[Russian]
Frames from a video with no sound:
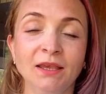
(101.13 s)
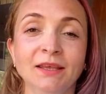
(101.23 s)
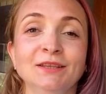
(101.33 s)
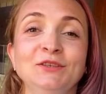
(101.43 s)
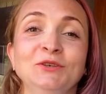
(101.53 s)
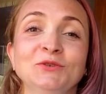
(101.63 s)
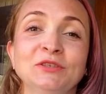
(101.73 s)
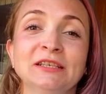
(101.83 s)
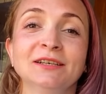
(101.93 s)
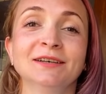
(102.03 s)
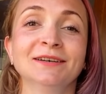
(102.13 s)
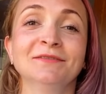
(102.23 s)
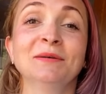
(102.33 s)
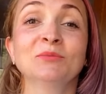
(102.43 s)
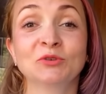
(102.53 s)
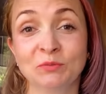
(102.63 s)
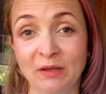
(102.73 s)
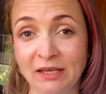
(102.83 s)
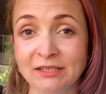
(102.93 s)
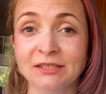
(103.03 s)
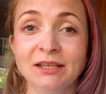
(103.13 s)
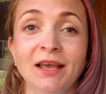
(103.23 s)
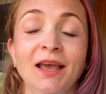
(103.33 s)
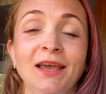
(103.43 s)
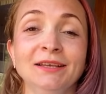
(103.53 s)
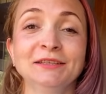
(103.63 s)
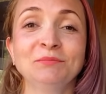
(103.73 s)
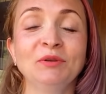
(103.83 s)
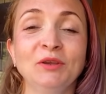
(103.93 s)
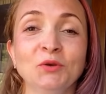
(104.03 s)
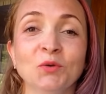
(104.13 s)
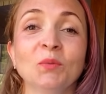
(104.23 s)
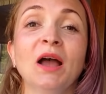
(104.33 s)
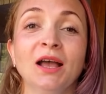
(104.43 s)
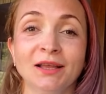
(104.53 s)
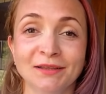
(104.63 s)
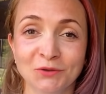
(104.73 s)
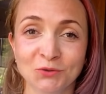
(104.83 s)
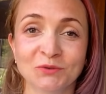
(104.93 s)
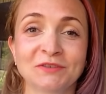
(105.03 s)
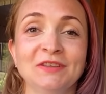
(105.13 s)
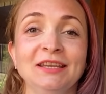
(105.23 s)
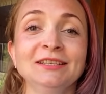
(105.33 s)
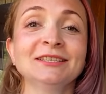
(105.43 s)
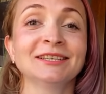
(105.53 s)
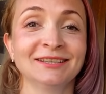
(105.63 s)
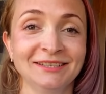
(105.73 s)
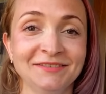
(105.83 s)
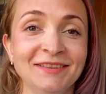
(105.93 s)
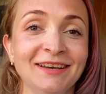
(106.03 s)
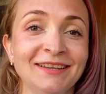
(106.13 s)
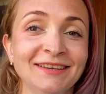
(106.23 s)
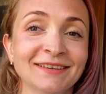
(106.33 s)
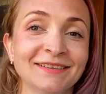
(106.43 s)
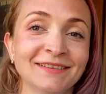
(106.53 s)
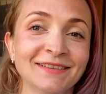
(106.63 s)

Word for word: Я надеюсь, а, вам будет полезен этот прием. До новых встреч. До свидания.